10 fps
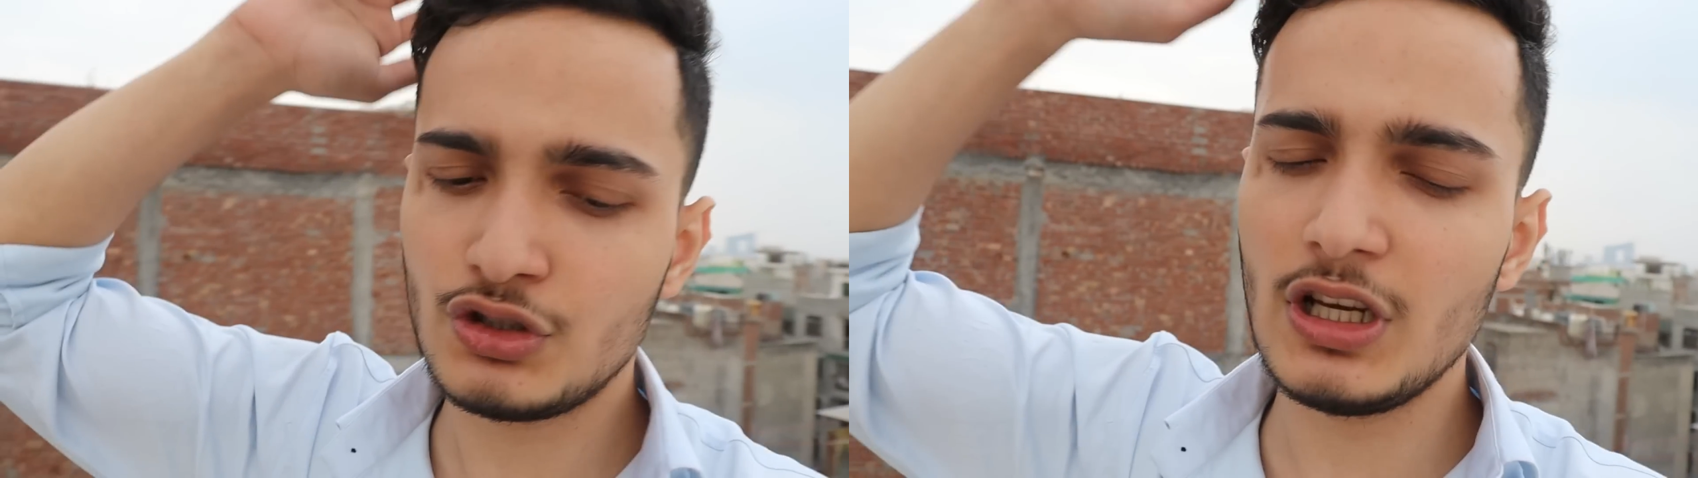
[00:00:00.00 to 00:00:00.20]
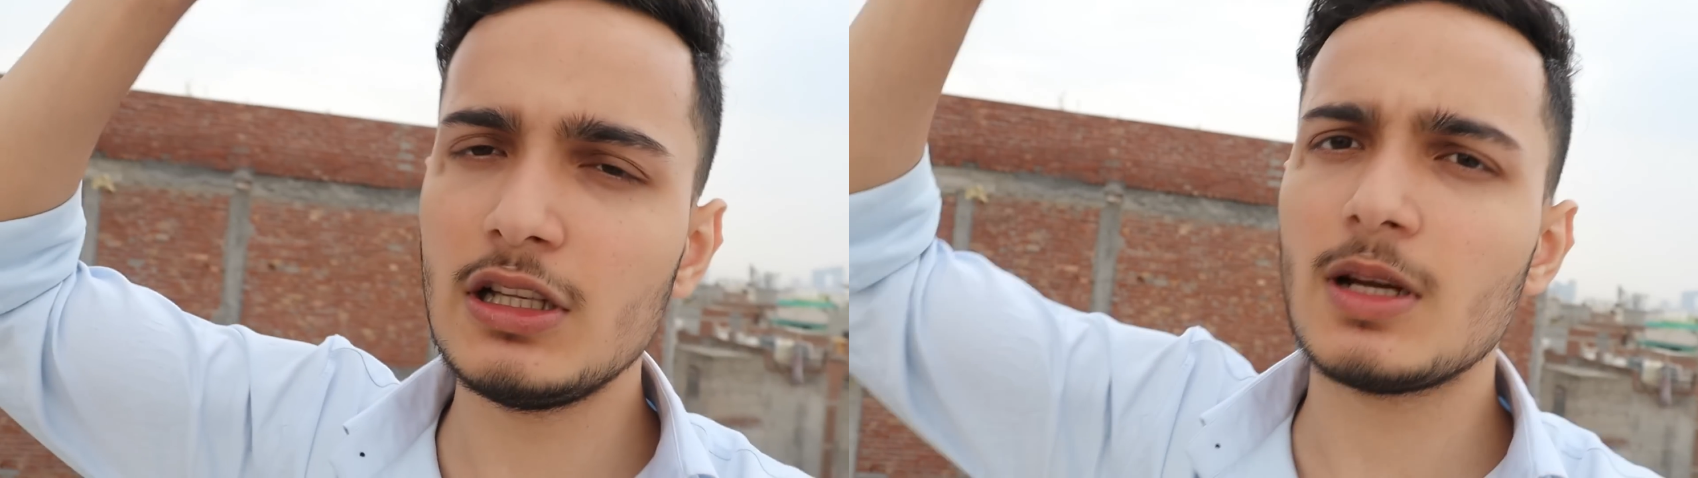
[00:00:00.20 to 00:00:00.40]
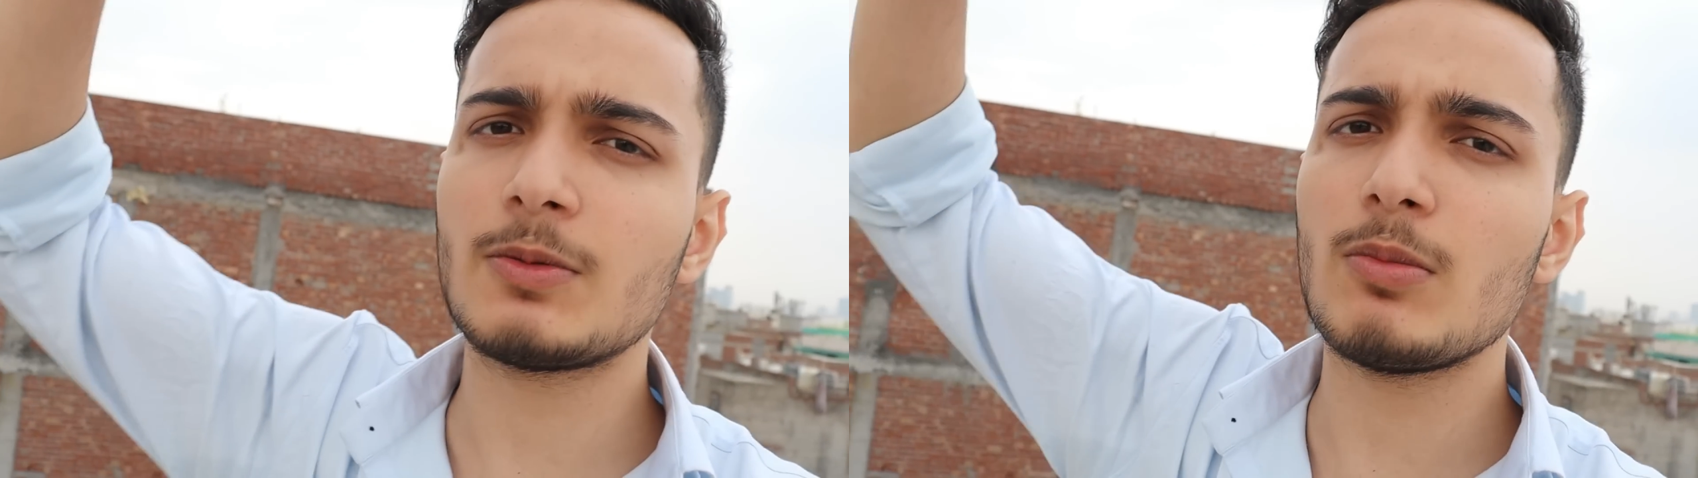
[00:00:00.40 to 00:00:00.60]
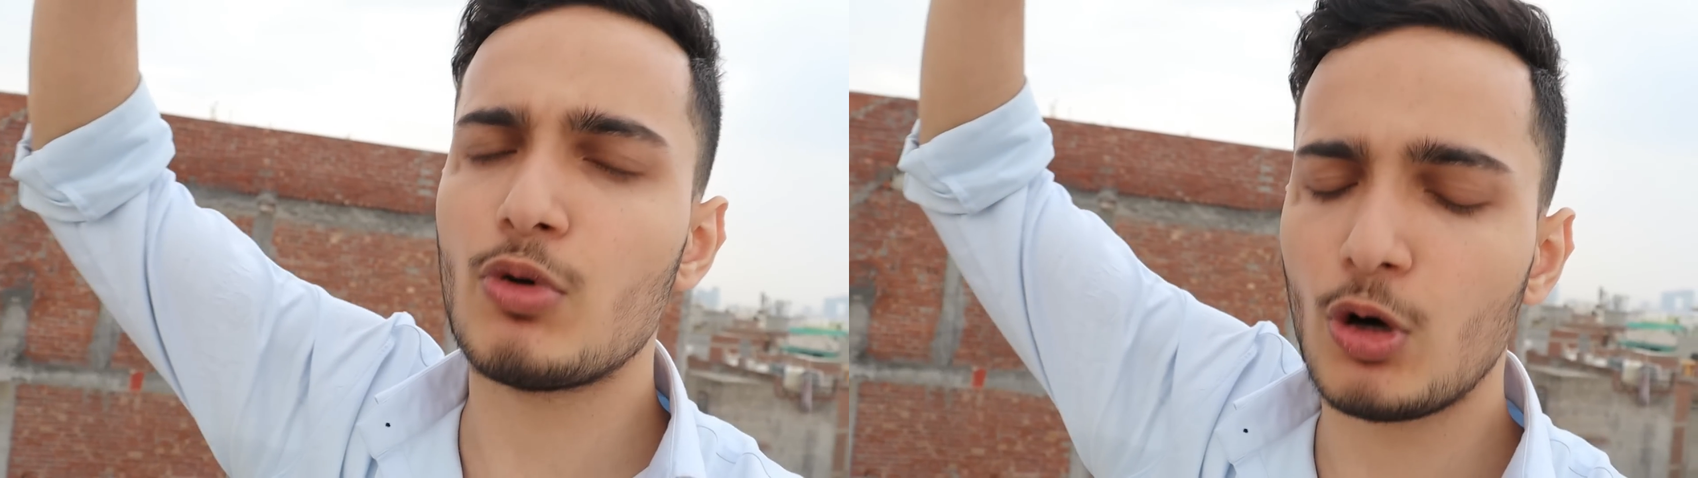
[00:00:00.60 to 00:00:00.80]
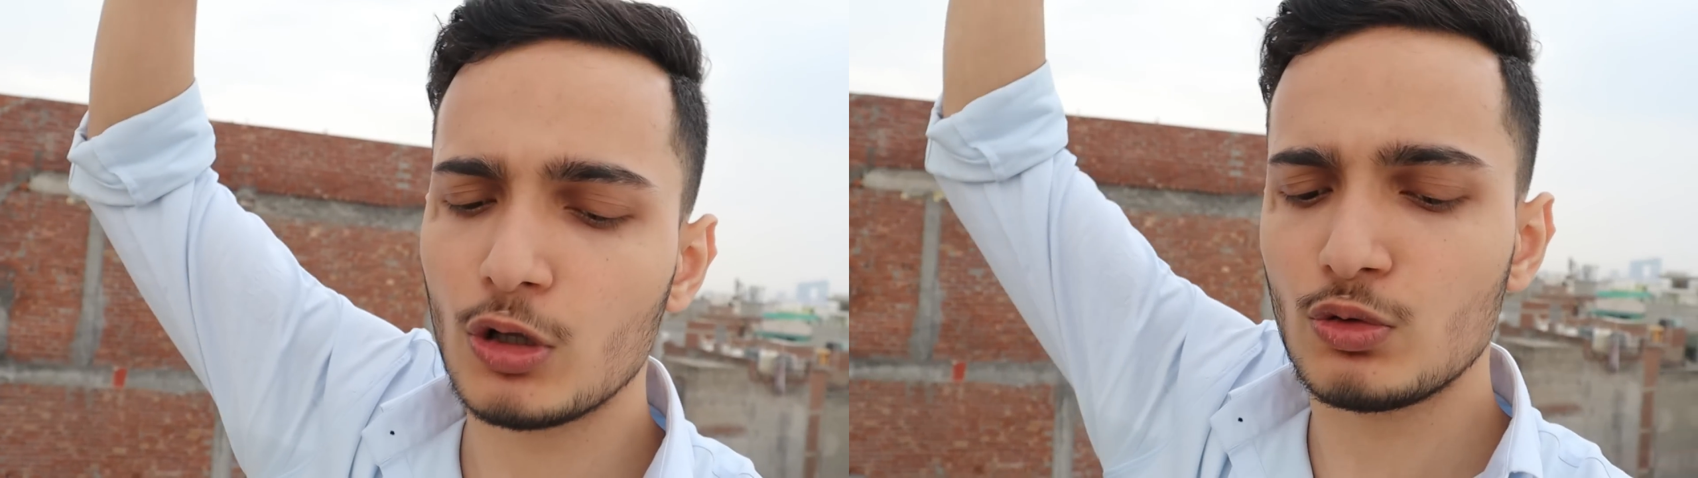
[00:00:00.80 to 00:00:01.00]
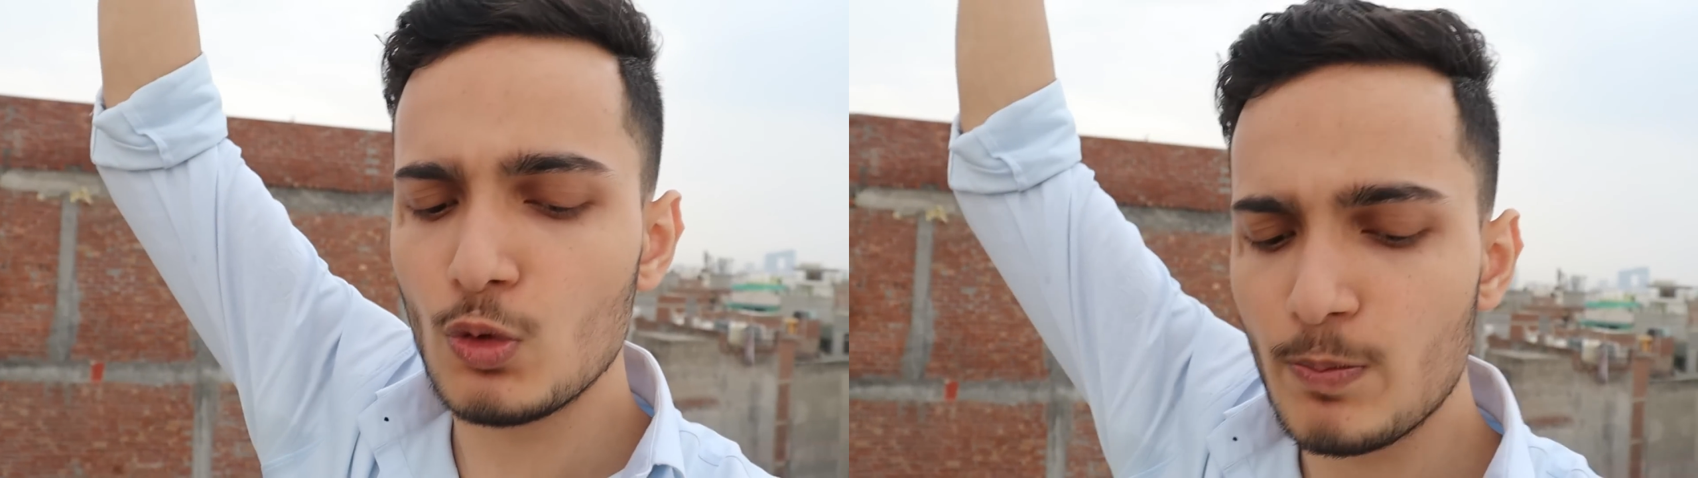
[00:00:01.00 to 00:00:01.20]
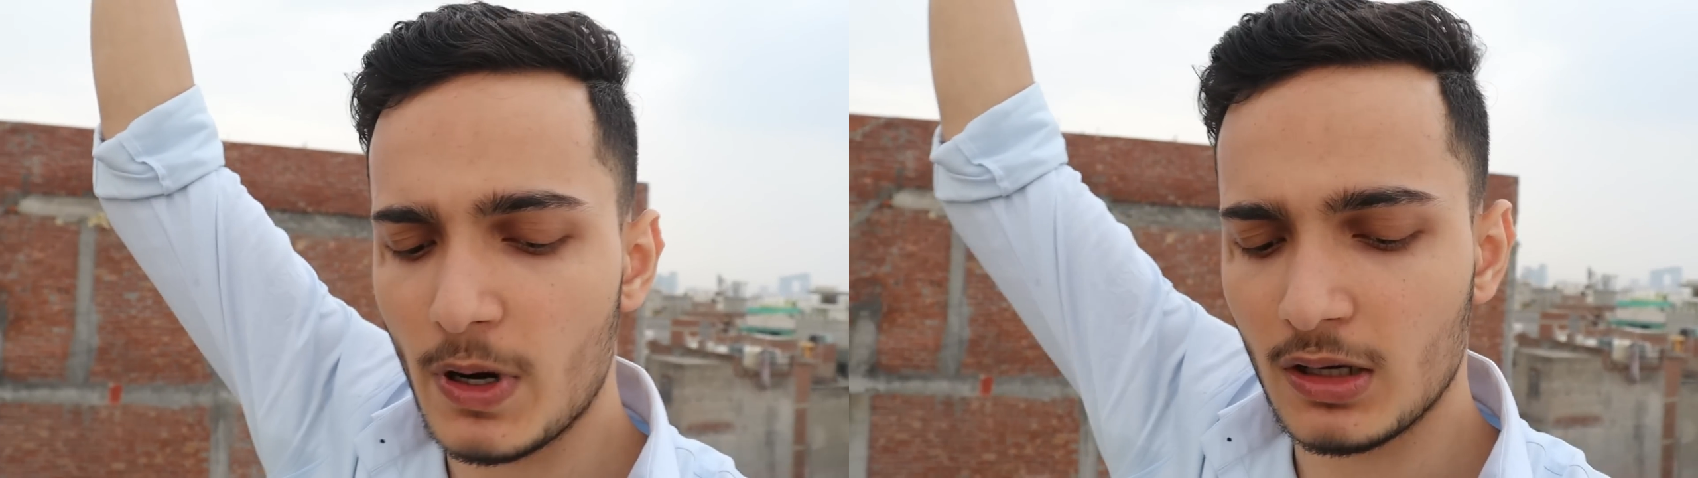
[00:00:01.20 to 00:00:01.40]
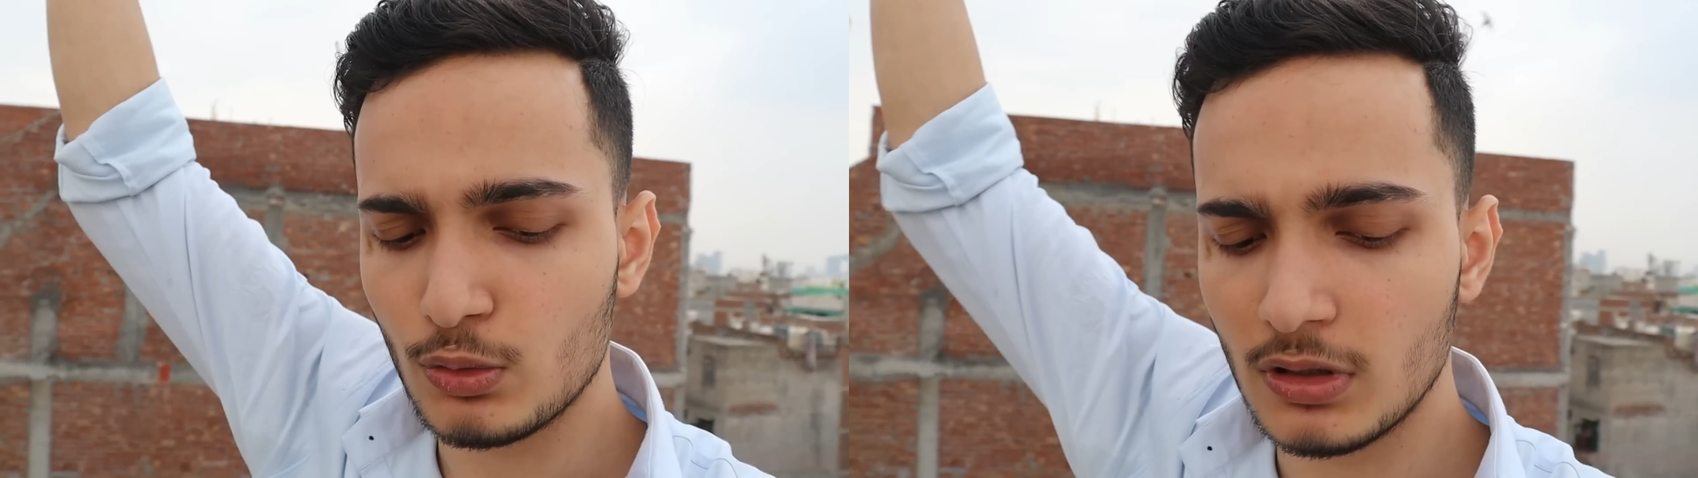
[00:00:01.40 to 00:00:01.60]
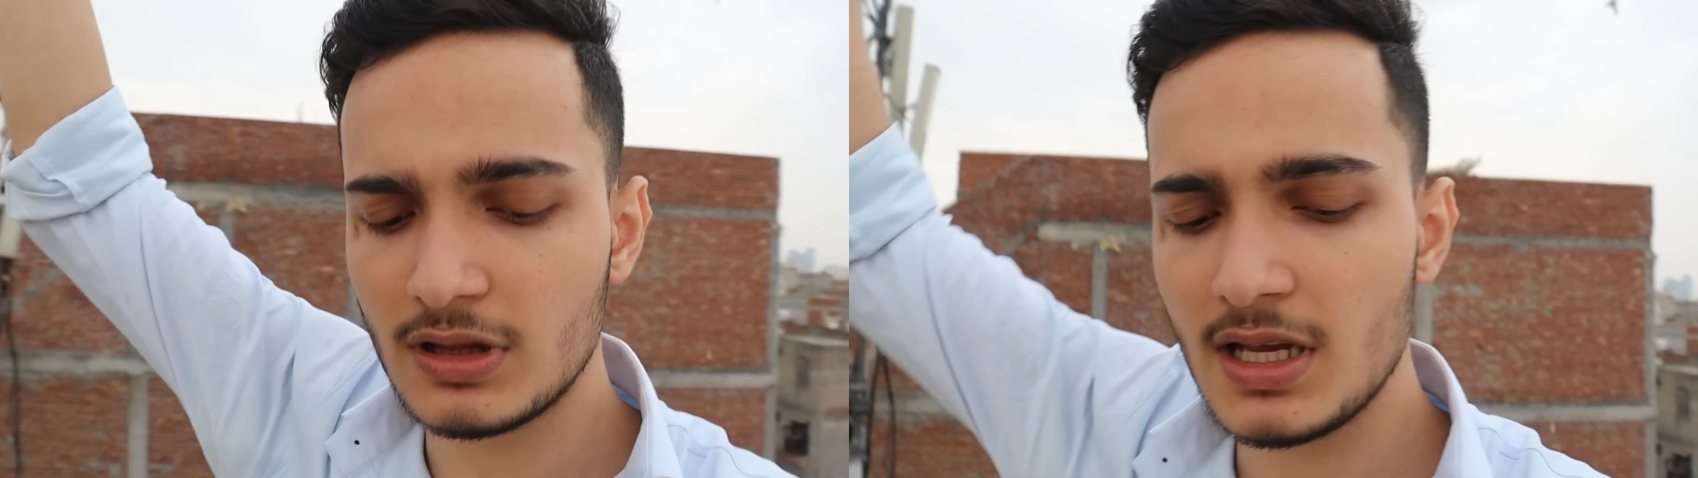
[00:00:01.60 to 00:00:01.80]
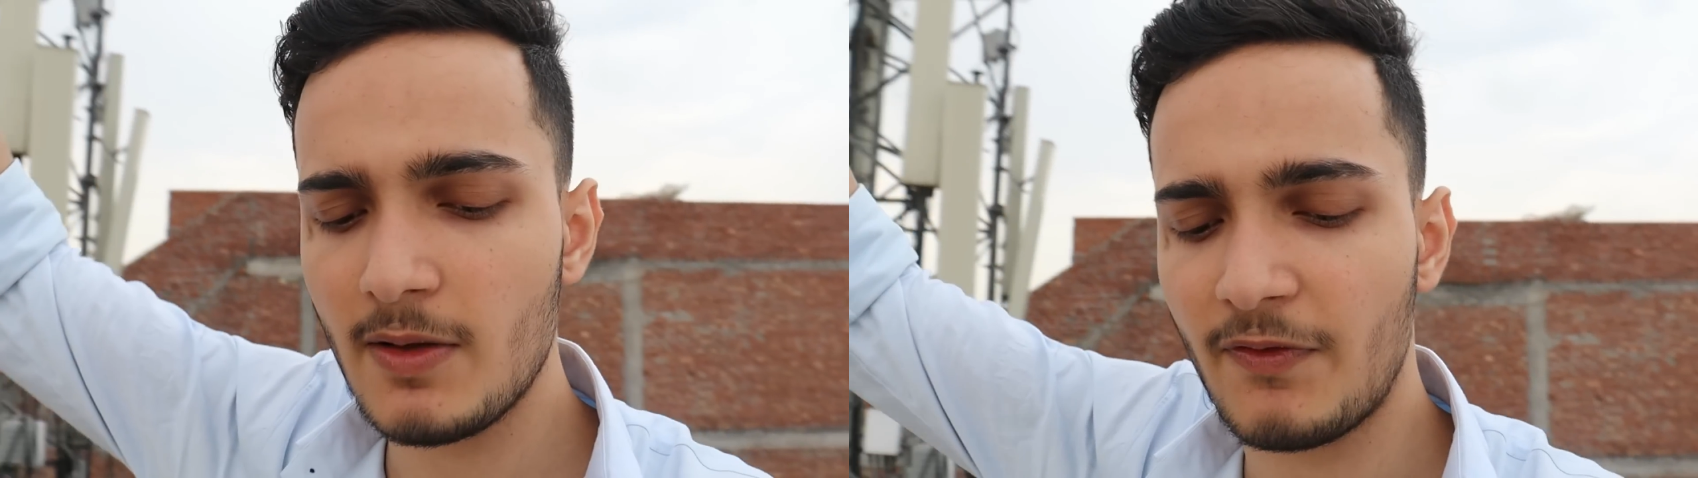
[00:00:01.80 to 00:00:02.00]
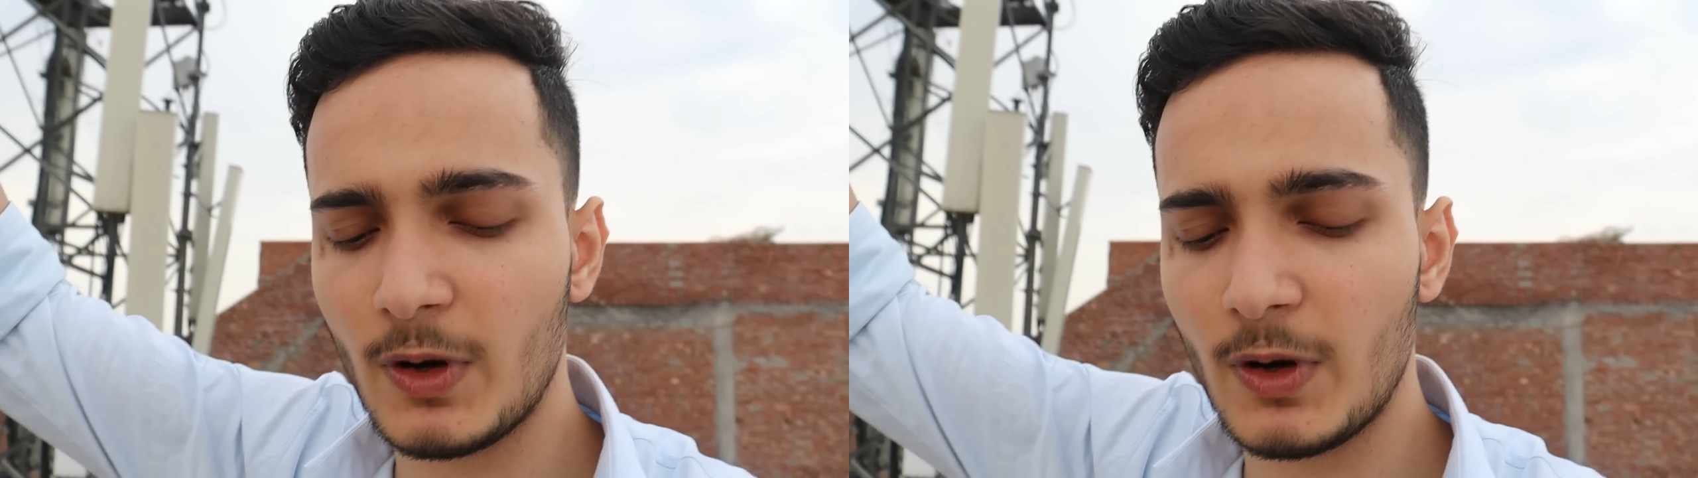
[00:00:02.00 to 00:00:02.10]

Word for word: चील जबकि बहुत ऊपर उड़ती है